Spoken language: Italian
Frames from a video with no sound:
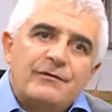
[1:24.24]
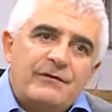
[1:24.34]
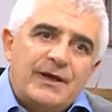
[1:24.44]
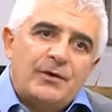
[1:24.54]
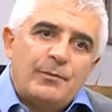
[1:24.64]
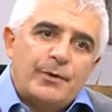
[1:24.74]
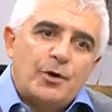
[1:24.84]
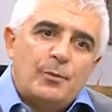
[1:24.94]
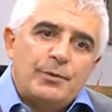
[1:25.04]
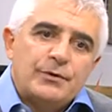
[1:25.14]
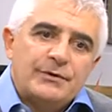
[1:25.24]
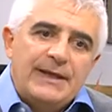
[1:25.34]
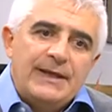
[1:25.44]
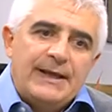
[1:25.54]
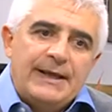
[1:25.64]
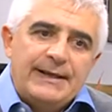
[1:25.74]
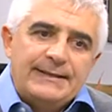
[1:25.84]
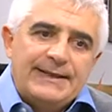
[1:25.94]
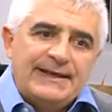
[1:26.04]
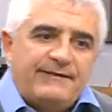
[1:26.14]
vero e proprio della,
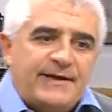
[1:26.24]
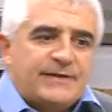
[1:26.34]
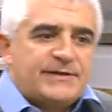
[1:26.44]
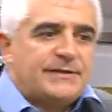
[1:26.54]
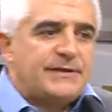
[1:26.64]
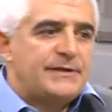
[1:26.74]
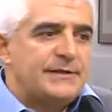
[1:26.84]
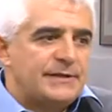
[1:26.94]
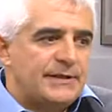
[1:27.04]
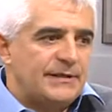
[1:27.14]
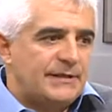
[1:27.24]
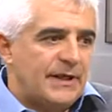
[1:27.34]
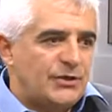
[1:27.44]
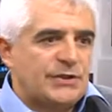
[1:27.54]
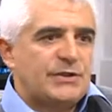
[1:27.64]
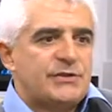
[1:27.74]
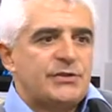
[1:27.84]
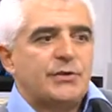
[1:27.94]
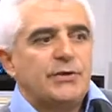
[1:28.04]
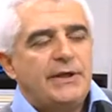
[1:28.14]
della fase di, di, di
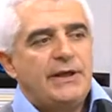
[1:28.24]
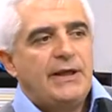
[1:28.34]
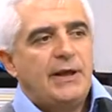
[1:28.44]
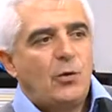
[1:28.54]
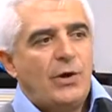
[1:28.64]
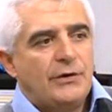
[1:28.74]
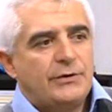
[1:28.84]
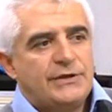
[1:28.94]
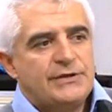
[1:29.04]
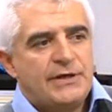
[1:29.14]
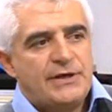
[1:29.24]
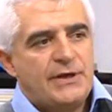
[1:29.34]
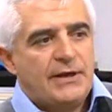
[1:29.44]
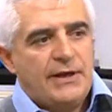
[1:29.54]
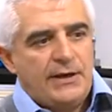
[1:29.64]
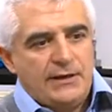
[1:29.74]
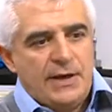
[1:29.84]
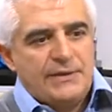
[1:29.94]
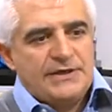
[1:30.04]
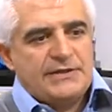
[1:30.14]
accettazione è quello di inserire
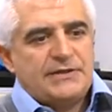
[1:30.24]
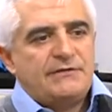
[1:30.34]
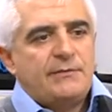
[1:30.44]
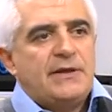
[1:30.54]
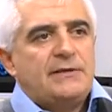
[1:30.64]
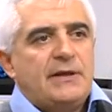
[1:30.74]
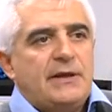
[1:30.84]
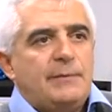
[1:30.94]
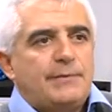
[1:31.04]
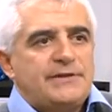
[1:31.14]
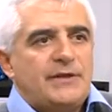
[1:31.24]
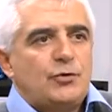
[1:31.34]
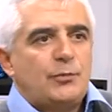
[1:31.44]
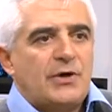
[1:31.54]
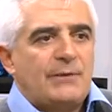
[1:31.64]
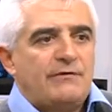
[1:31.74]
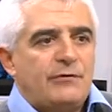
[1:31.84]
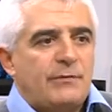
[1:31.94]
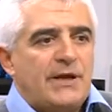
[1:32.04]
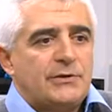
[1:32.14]
amministrativamente il paziente in un programma
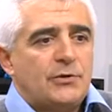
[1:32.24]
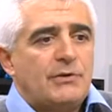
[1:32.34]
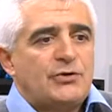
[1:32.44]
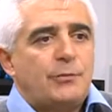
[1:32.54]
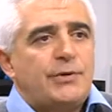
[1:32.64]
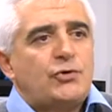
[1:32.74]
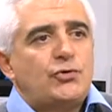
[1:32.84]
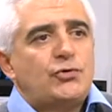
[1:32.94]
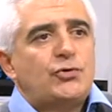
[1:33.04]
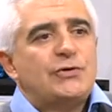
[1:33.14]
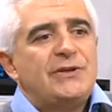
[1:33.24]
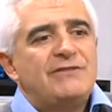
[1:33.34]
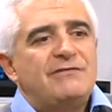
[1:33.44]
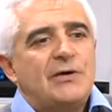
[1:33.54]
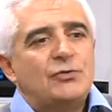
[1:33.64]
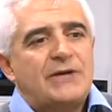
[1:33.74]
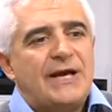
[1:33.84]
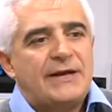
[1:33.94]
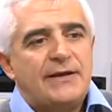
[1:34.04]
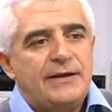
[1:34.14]
informatico, ma soprattutto di
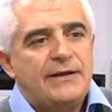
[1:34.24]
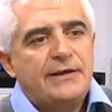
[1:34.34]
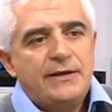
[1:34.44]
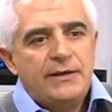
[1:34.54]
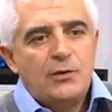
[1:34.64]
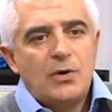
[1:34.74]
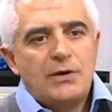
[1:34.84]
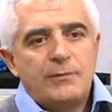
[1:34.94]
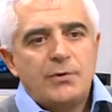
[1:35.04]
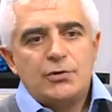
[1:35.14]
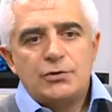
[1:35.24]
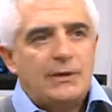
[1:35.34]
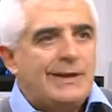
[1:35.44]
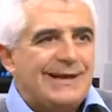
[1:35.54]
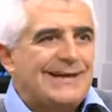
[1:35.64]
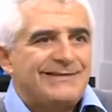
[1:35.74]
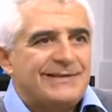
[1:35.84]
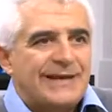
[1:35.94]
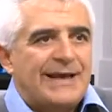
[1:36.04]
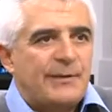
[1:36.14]
valutarne in qualche modo la
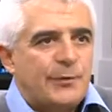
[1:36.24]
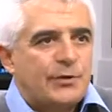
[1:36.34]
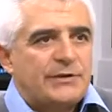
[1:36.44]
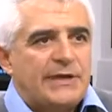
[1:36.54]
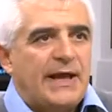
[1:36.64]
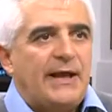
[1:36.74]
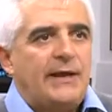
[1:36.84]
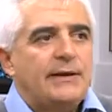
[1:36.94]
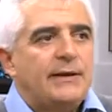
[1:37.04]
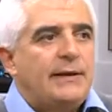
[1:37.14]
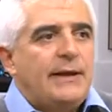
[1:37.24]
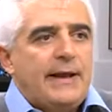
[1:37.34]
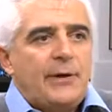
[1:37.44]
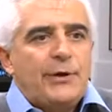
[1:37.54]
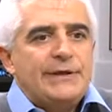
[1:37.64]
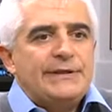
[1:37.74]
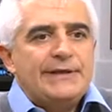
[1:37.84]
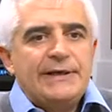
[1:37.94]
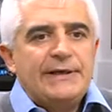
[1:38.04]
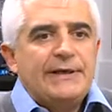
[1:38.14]
gravità e la priorità e quindi
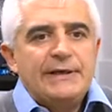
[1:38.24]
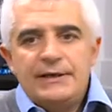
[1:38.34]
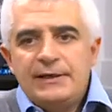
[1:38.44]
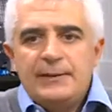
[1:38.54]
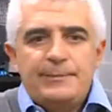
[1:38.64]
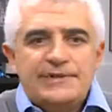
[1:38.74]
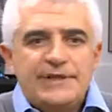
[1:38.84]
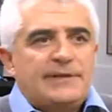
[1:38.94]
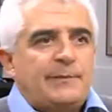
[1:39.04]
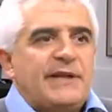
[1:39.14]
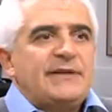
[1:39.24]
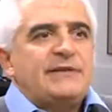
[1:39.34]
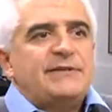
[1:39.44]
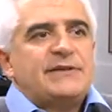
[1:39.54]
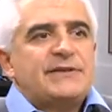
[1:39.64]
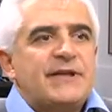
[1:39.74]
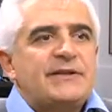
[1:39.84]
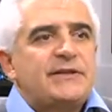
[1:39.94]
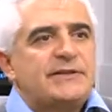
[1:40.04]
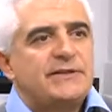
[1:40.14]
di lì il paziente prende diverse
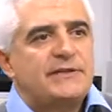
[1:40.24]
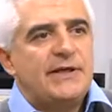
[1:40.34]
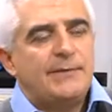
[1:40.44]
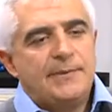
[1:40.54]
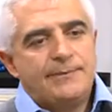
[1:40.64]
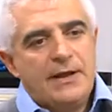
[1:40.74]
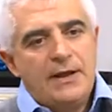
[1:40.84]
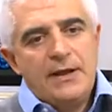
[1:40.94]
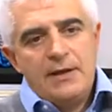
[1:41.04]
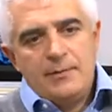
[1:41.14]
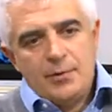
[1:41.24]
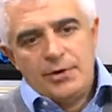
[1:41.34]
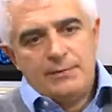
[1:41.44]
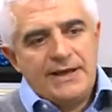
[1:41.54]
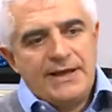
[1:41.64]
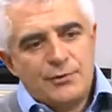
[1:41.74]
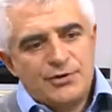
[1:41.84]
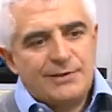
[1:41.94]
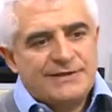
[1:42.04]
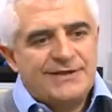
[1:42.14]
strade nel sistema. Sì. Poi magari
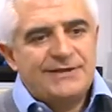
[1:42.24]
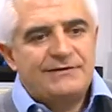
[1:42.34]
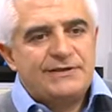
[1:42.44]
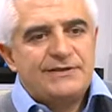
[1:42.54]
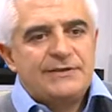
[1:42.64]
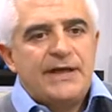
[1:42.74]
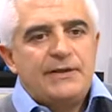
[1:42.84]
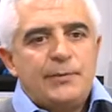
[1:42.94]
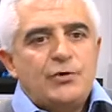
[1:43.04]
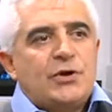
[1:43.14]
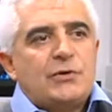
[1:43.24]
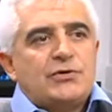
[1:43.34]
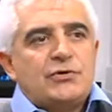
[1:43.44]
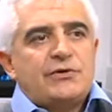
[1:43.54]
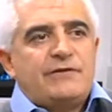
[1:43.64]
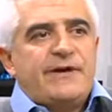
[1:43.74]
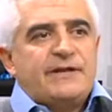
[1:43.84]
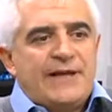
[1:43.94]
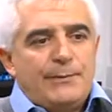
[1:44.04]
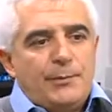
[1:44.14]
possiamo entrare nelle diverse strade. Poi c'è una seconda
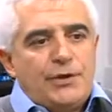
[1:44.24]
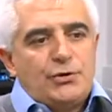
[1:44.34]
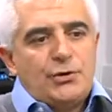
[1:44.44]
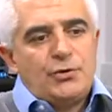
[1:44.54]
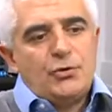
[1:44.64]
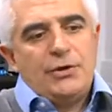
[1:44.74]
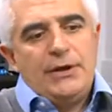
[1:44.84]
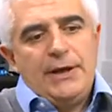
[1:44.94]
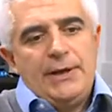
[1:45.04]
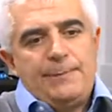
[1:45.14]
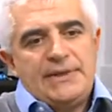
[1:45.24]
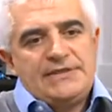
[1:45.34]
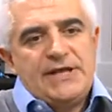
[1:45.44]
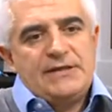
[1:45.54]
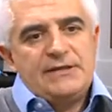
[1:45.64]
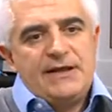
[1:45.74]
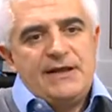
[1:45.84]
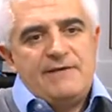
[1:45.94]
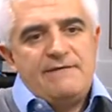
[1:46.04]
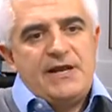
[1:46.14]
fase, dal momento in cui il
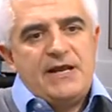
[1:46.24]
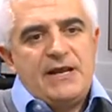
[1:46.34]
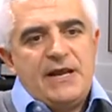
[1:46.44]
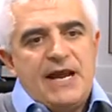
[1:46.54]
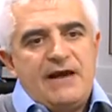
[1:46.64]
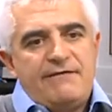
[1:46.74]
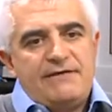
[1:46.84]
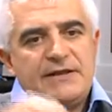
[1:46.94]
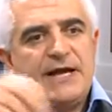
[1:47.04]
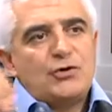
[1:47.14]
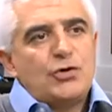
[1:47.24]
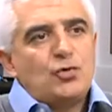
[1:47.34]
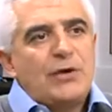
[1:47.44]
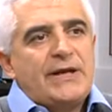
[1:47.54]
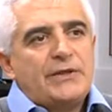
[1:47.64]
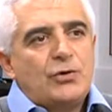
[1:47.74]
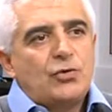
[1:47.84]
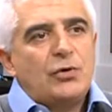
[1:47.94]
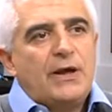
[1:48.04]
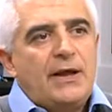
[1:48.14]
paziente viene affidato ad un'area di
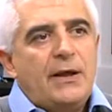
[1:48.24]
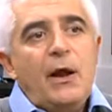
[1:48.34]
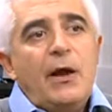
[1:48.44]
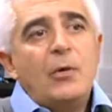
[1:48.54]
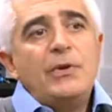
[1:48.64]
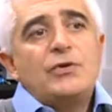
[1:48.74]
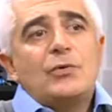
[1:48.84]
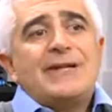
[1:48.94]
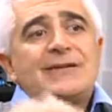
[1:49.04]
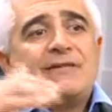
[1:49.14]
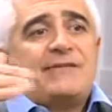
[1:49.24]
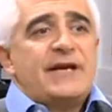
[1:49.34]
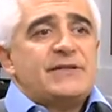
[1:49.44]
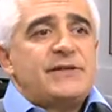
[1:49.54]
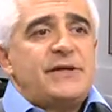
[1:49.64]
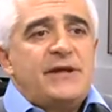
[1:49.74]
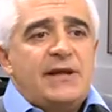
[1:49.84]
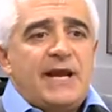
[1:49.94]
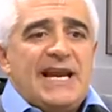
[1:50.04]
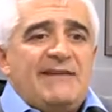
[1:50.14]
cura, comincia un'altra fase
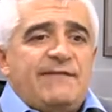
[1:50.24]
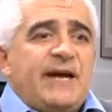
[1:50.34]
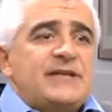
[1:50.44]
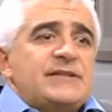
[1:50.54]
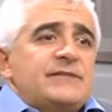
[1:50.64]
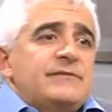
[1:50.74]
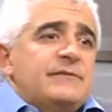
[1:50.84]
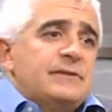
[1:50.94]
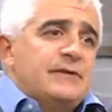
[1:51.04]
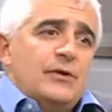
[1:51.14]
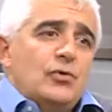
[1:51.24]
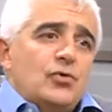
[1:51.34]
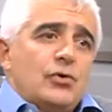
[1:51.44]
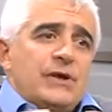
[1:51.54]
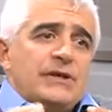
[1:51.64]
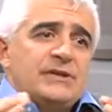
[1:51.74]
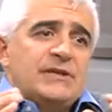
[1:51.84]
che è la fase in cui si